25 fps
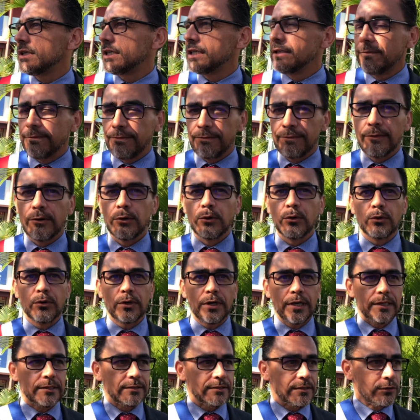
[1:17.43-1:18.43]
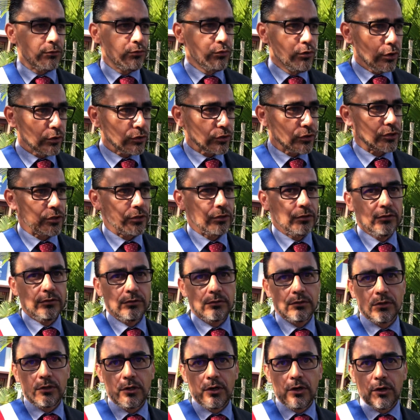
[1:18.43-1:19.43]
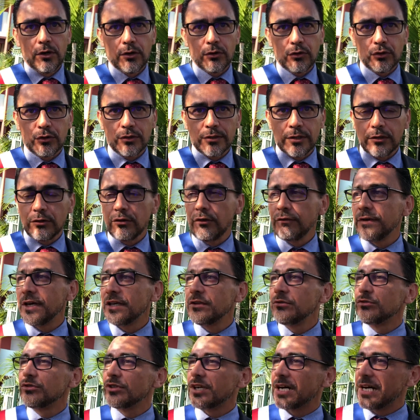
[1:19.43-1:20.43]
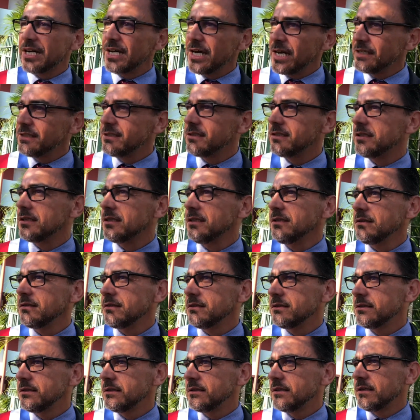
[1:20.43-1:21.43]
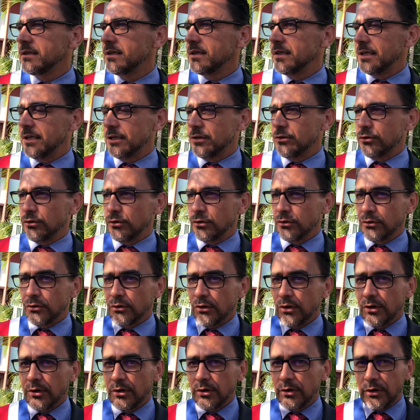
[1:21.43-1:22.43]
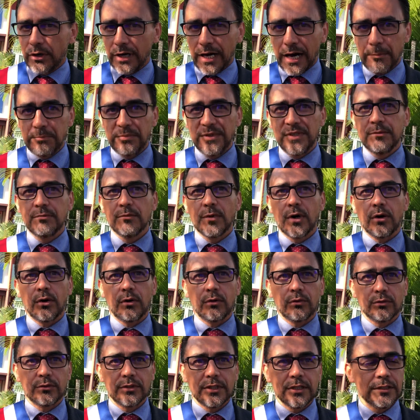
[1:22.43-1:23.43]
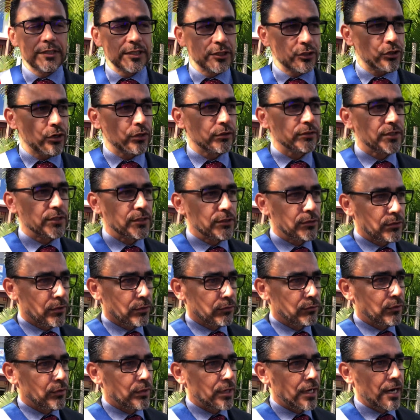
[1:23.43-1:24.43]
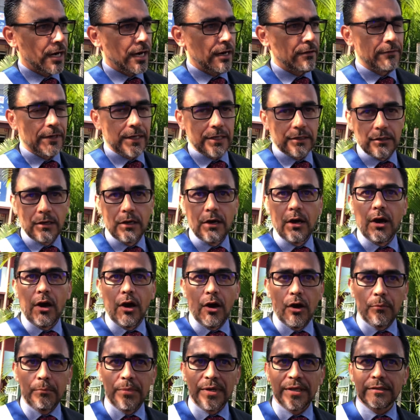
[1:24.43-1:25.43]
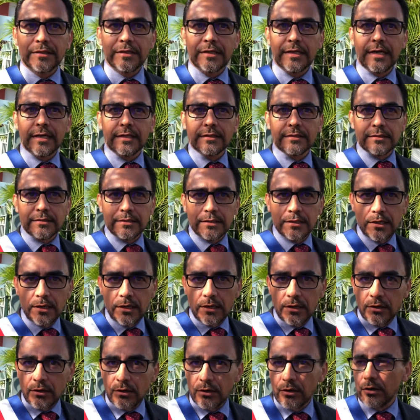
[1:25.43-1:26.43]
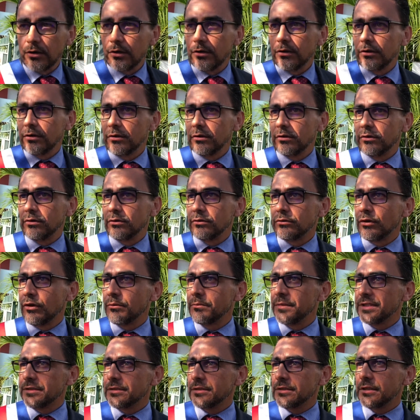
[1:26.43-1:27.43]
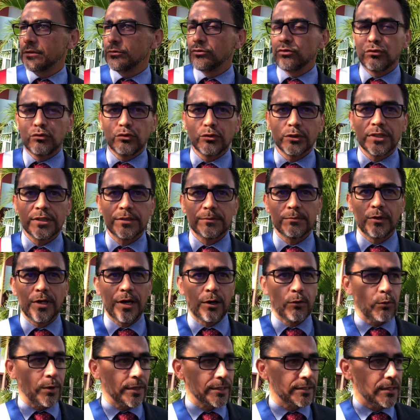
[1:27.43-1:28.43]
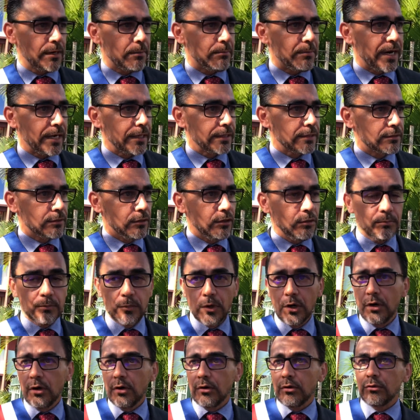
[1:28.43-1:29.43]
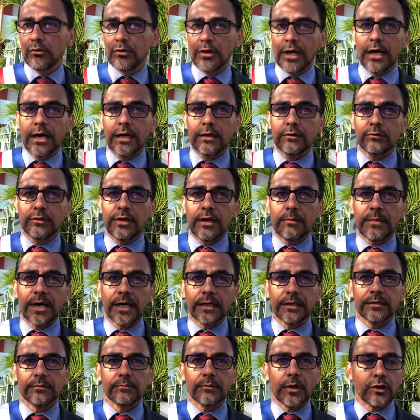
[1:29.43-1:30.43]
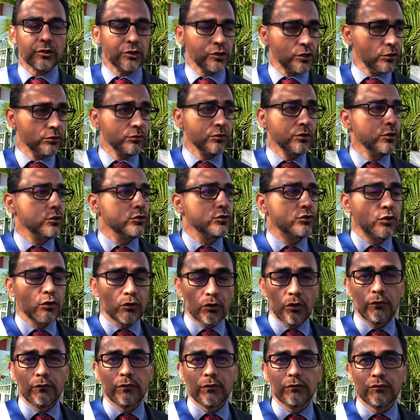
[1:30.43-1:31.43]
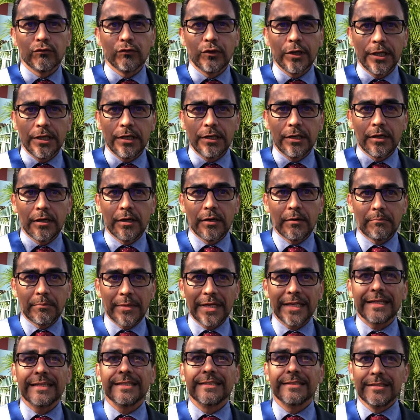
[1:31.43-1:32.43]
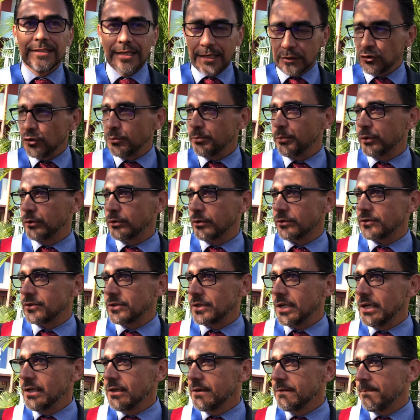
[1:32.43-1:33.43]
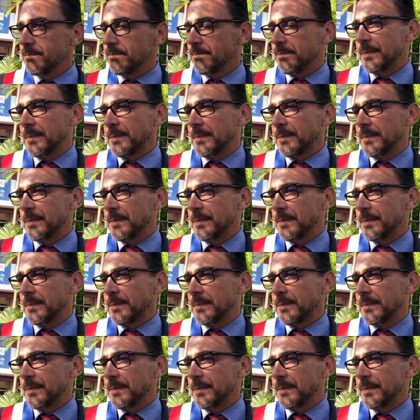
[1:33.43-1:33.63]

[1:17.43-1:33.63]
Il faut, et c'est urgent, que ça devienne une réalité et que euh, rapidement on ait des jeunes qui sortent de là avec un BTS euh, euh, dans le métier du tourisme, de la croisière par exemple, ou, là, ou de la marine marchande, ce que vous voulez, mais il y a du potentiel.